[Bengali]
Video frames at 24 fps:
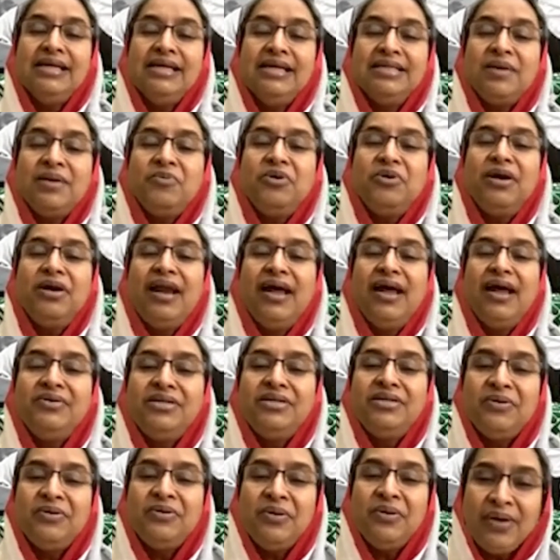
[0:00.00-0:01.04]
সে
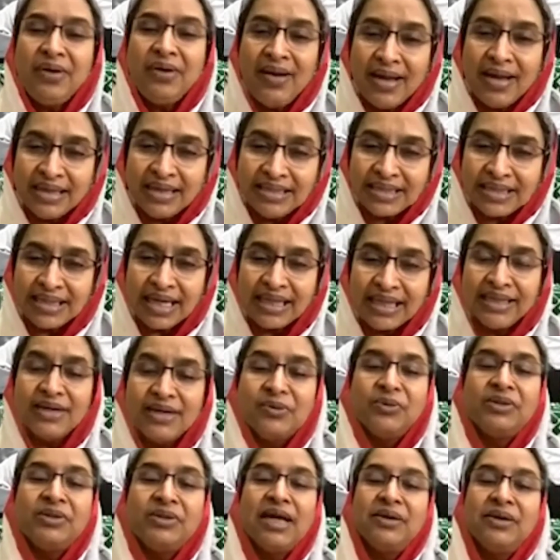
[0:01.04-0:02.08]
মূল্যায়নটি হলো যে তাদের
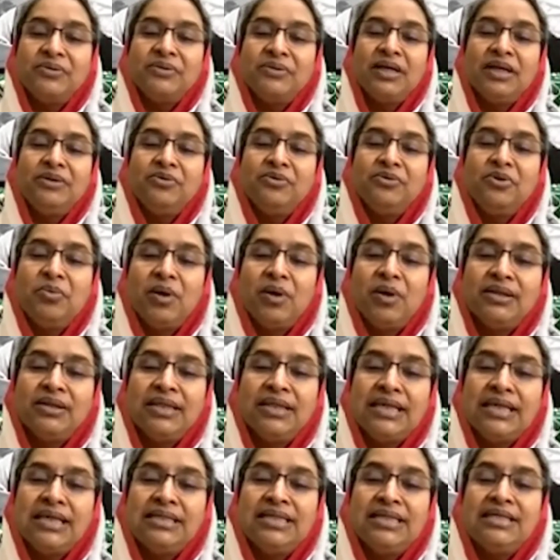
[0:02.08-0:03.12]
কোথায় কোথায়
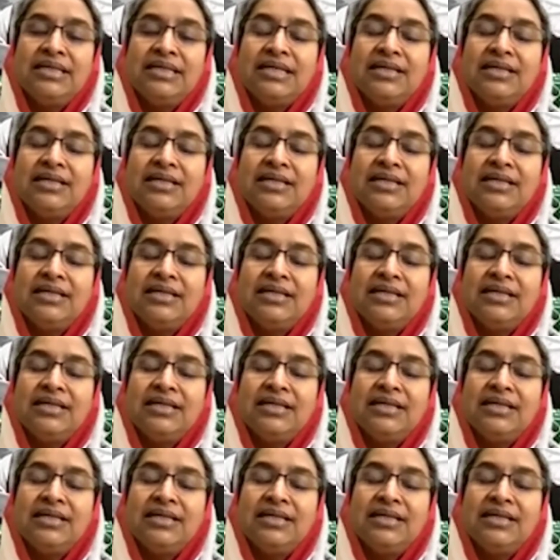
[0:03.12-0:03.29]
দুর্বলতা আছে